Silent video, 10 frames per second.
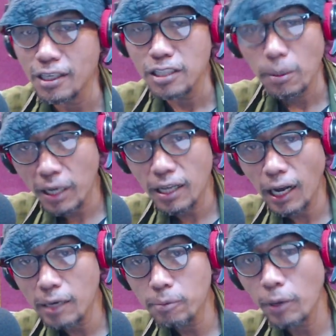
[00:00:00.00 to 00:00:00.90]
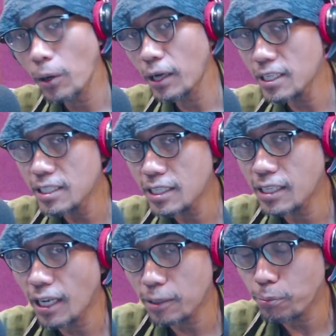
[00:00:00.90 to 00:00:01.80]
Dia mengatakan bahwa ide
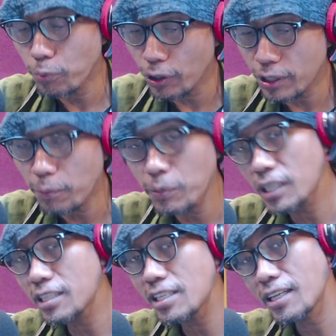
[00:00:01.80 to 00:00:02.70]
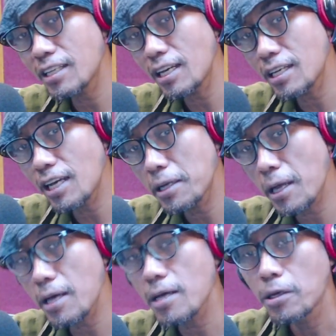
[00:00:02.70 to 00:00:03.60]
dari proyek penelitiannya ini adalah